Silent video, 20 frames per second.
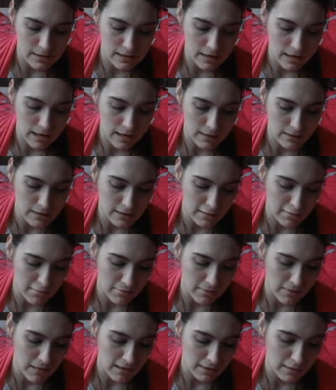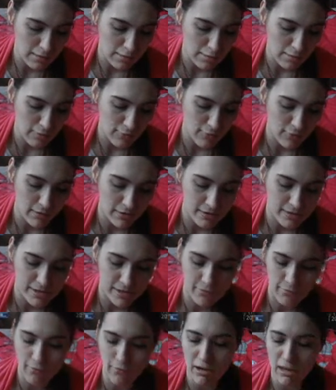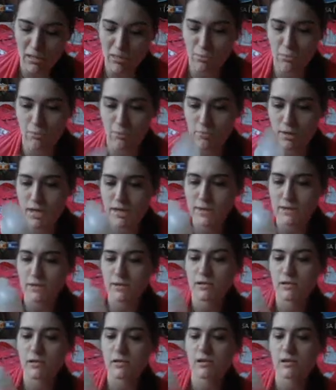ja, diese Marke ist definitiv nichts für mich.